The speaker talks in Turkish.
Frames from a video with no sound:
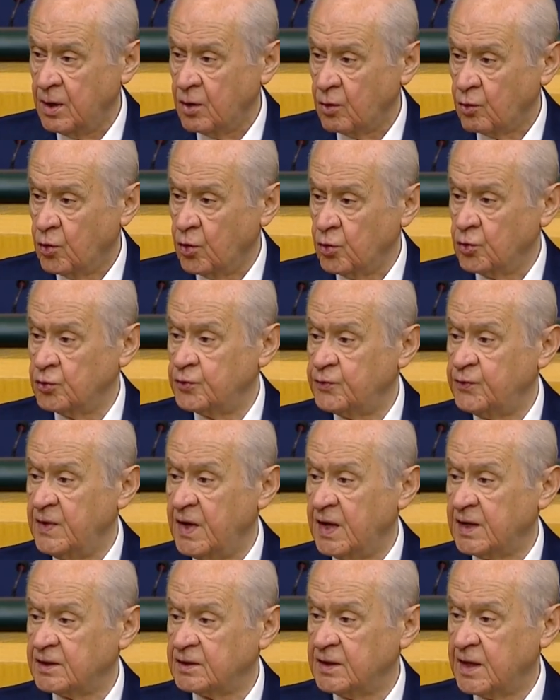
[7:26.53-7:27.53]
Konut
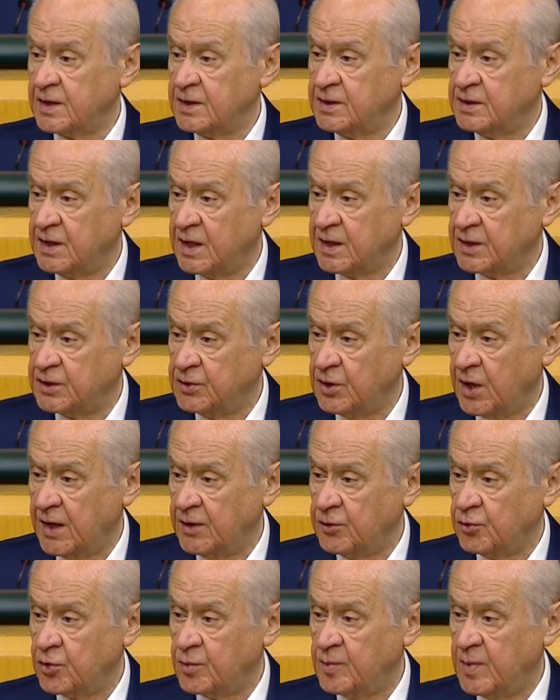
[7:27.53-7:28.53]
fiyatlarındaki
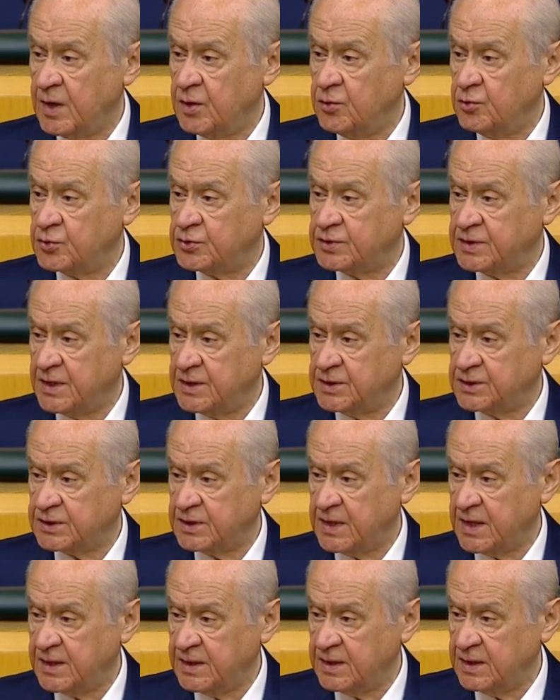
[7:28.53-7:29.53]
anormal
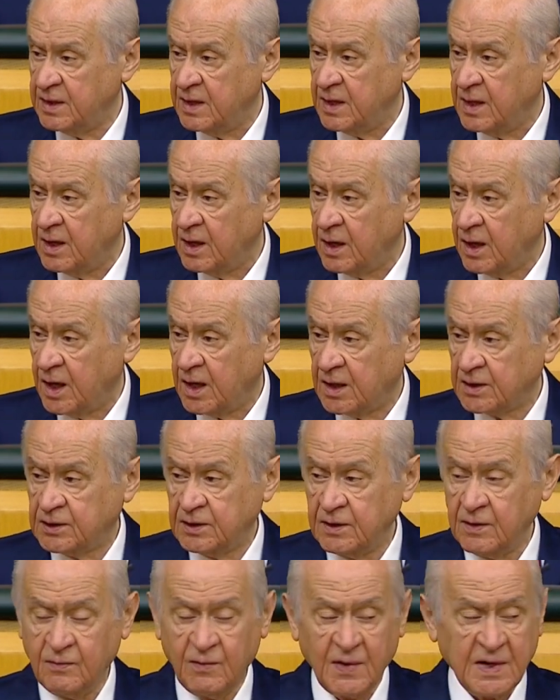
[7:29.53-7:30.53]
yükselişleri
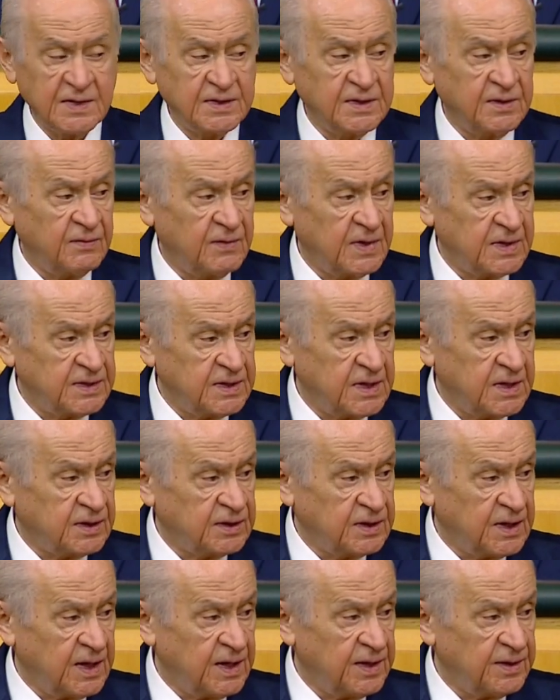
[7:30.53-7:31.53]
atıl vazi
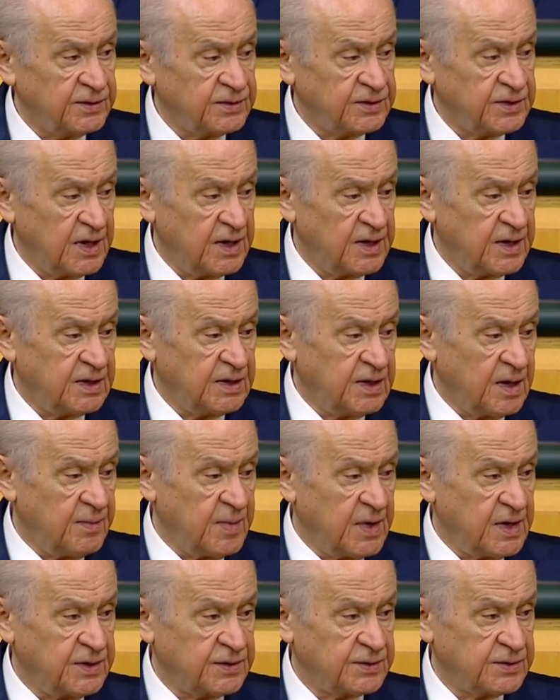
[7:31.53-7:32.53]
vaziyette
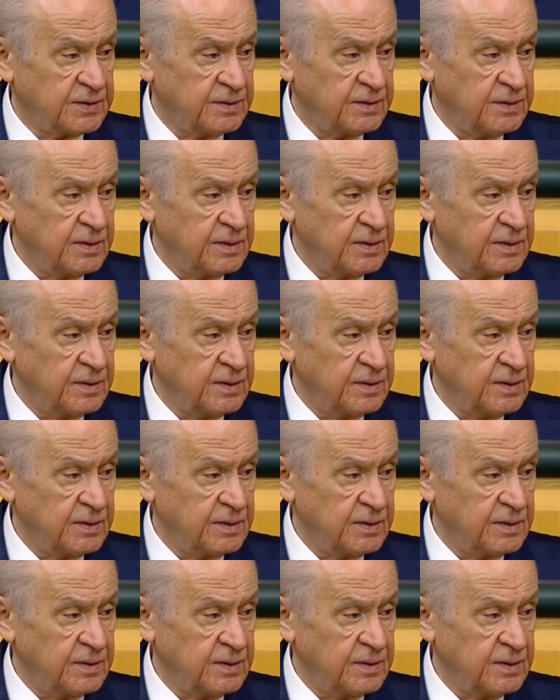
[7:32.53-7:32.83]
seyredemeyiz.